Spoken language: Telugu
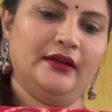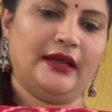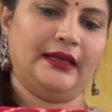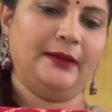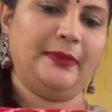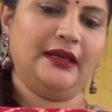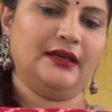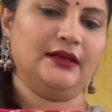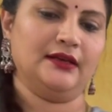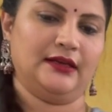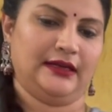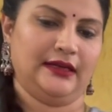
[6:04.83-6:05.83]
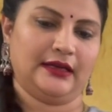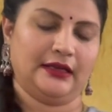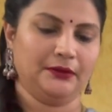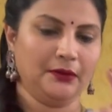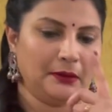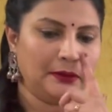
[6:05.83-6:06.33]
రాణి పింక్ అట్లా
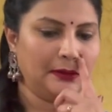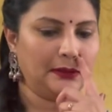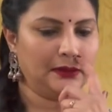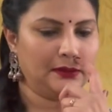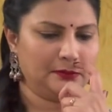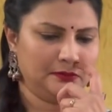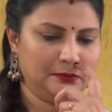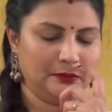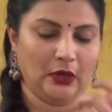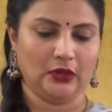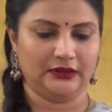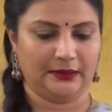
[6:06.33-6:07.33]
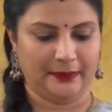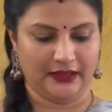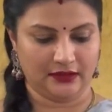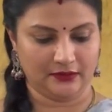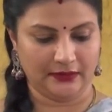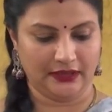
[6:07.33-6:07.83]
కాదు బాగుంది
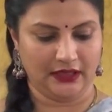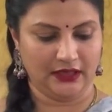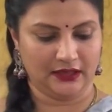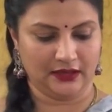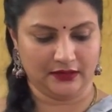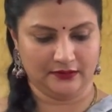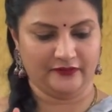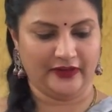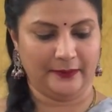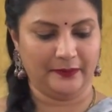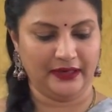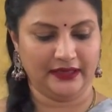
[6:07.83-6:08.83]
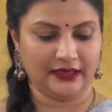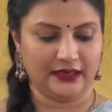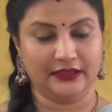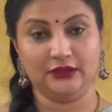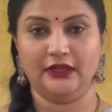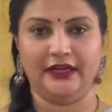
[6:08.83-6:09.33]
పింక్ మరి ఇట్లా వైబ్రెంట్గా
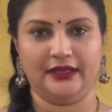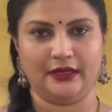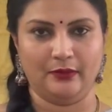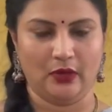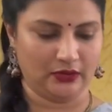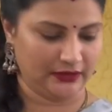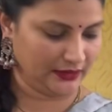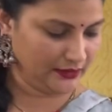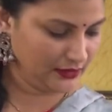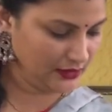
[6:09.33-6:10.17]
లేదు నీట్గా బాగుంది